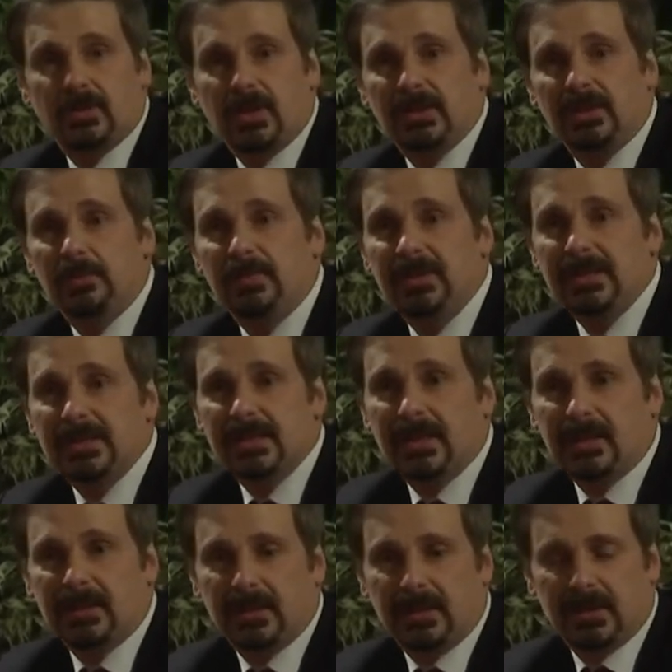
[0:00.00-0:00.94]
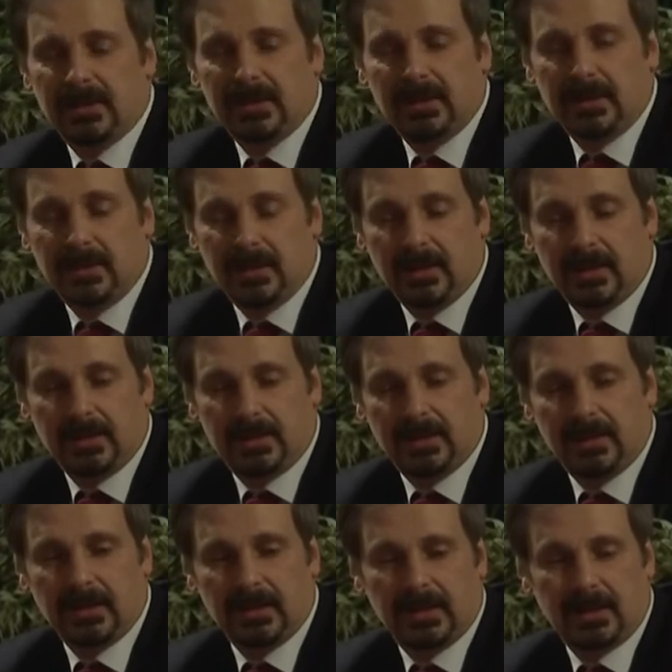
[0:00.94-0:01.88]
Gianni ecco, Bisiak che,
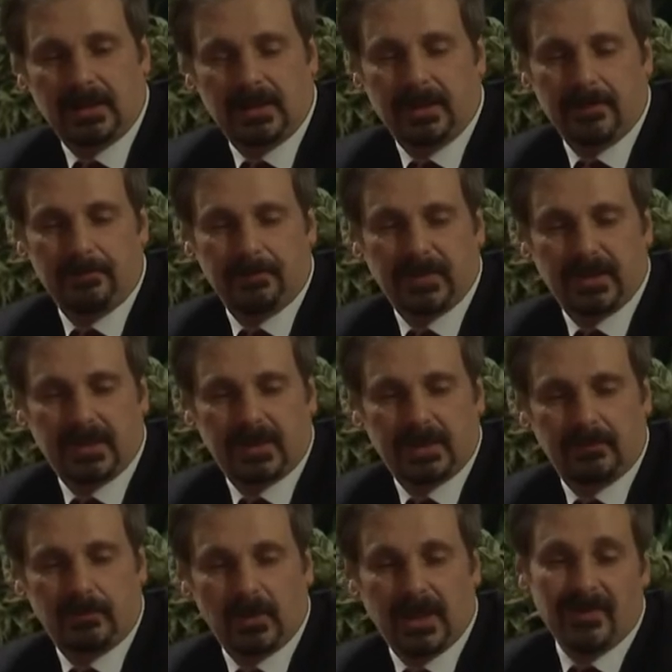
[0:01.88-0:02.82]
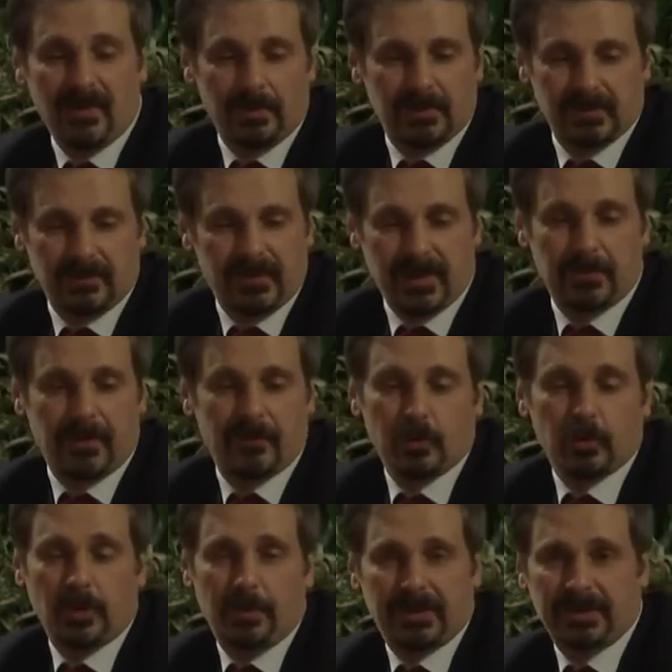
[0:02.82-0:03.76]
che, che, che voleva, avrebbe
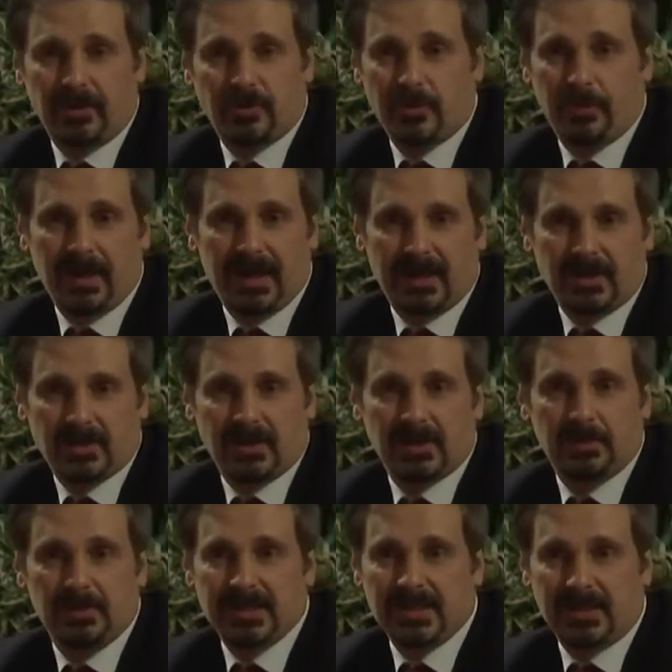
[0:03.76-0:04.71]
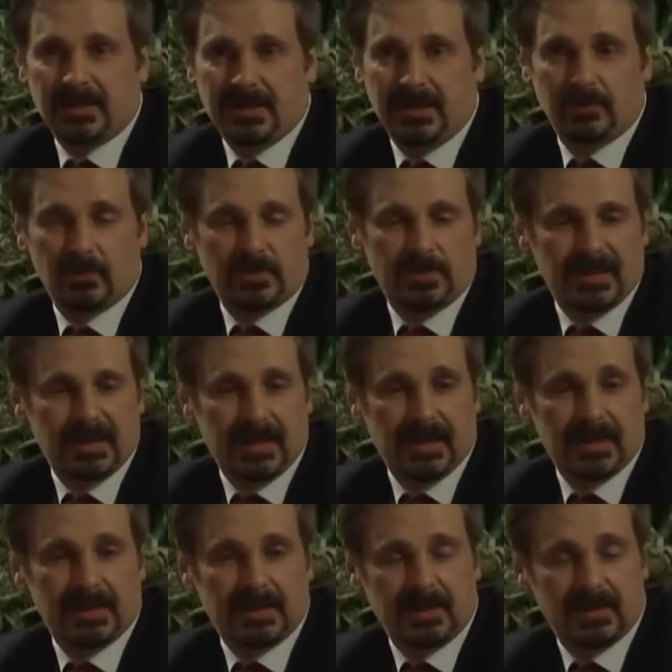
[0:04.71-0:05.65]
voluto partecipare, Gianni Bisiak è in
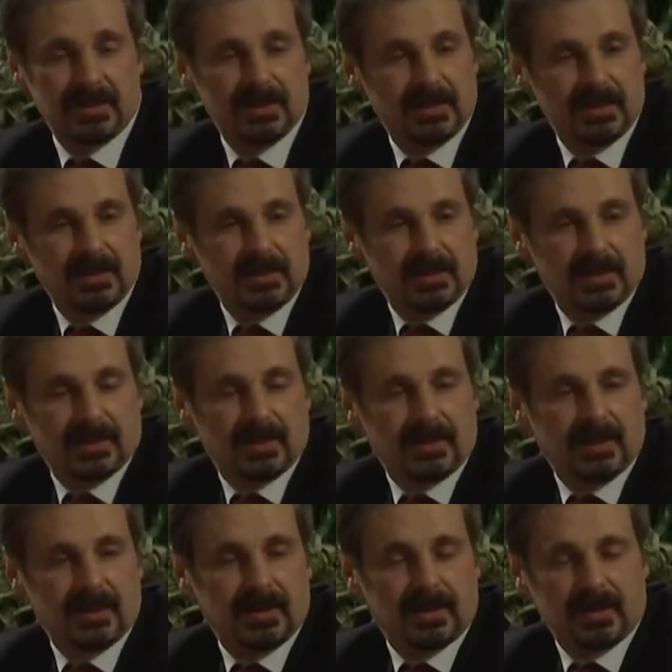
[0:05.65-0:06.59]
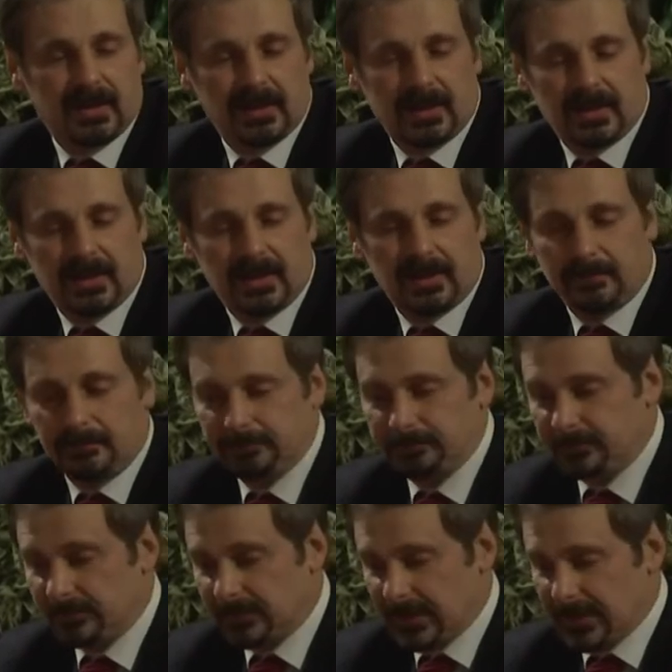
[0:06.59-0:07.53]
ospedale e, e, e
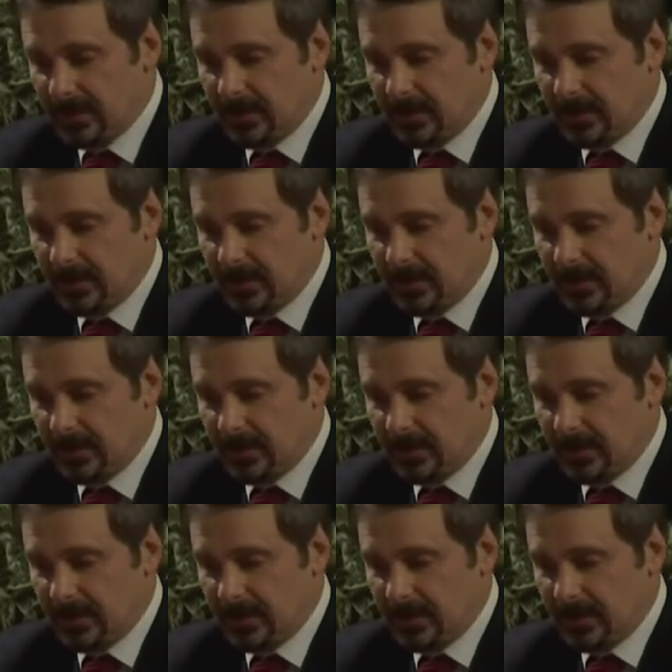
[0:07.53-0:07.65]
mm,